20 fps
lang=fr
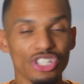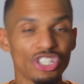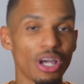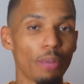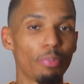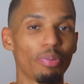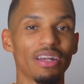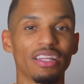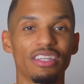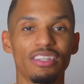
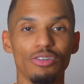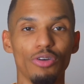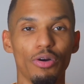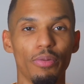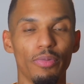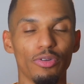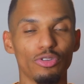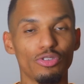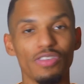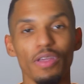J'appelle
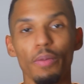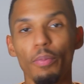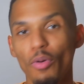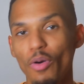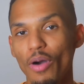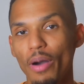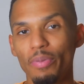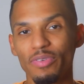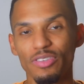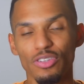Guillaume. Tu sais
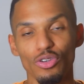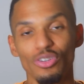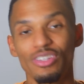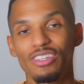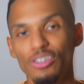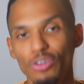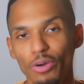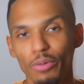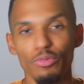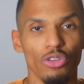pourquoi Parce que
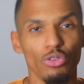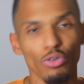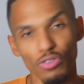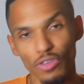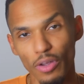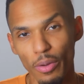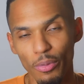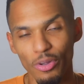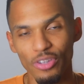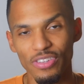Guillaume, non
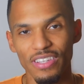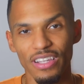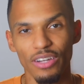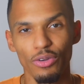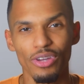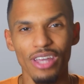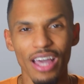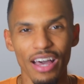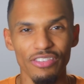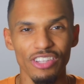seulement c'est
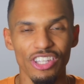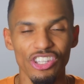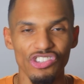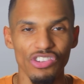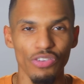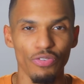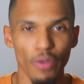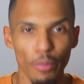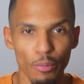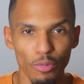le gars avec qui
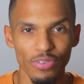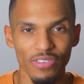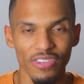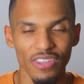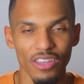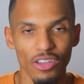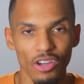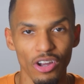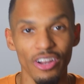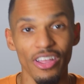j'ai fait mon
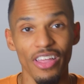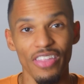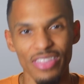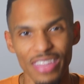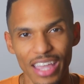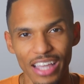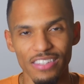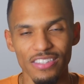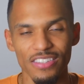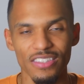single
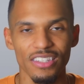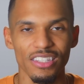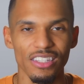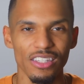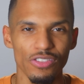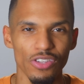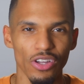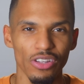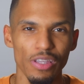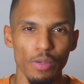Next
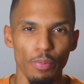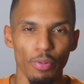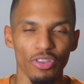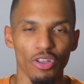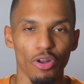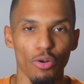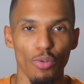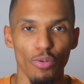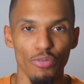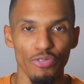qui est sorti
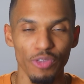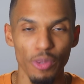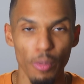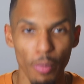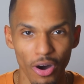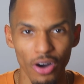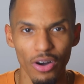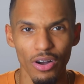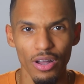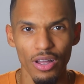pendant le
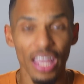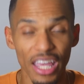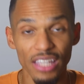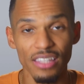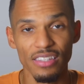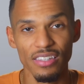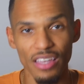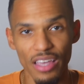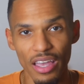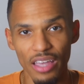confinement
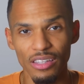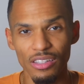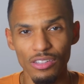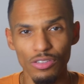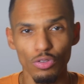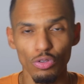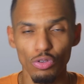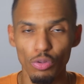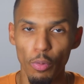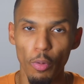et qui est
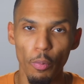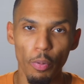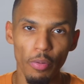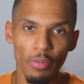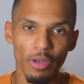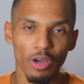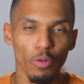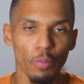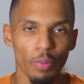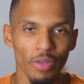issu de mon
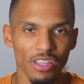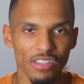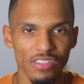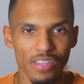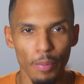premier EP qui